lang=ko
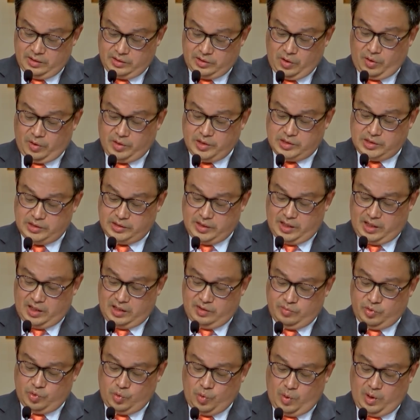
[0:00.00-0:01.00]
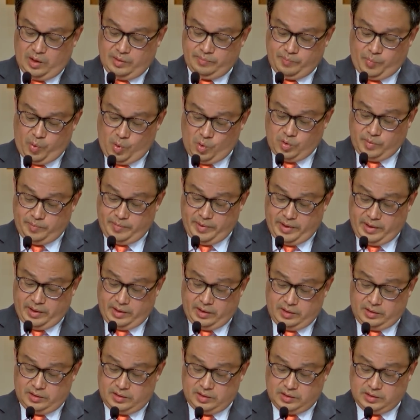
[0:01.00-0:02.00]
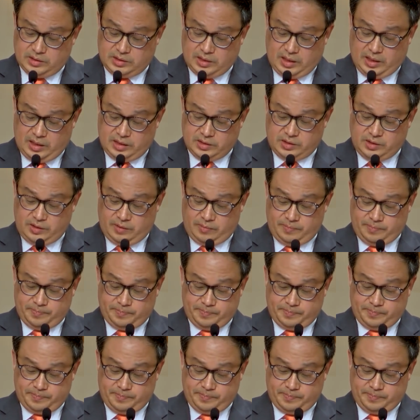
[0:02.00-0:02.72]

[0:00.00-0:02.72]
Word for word: 영이신 하나님은 요한 복음에 등장하죠.